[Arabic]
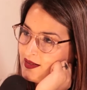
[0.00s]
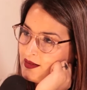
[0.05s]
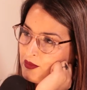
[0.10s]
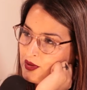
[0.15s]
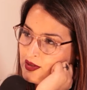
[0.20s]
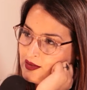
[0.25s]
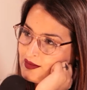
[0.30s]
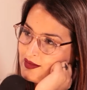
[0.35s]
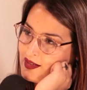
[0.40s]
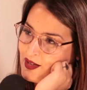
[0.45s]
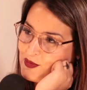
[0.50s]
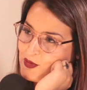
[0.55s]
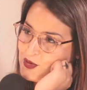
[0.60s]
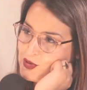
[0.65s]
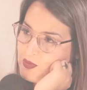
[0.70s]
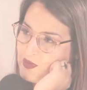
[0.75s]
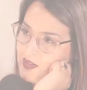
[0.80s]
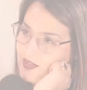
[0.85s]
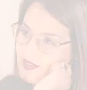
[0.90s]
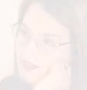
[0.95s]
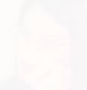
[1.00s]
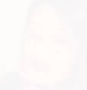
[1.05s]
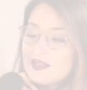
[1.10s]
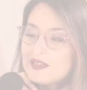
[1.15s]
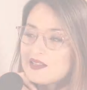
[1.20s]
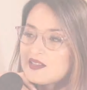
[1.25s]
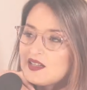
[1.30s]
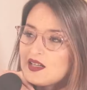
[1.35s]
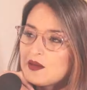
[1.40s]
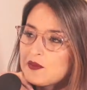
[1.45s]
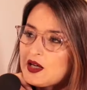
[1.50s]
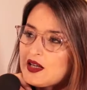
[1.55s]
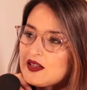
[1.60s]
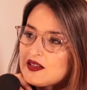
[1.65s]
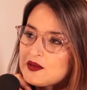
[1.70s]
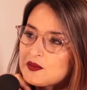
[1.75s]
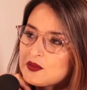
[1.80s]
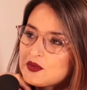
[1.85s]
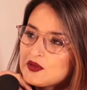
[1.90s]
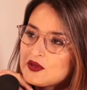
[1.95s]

ادمان راه مش بيه قال كلام خايب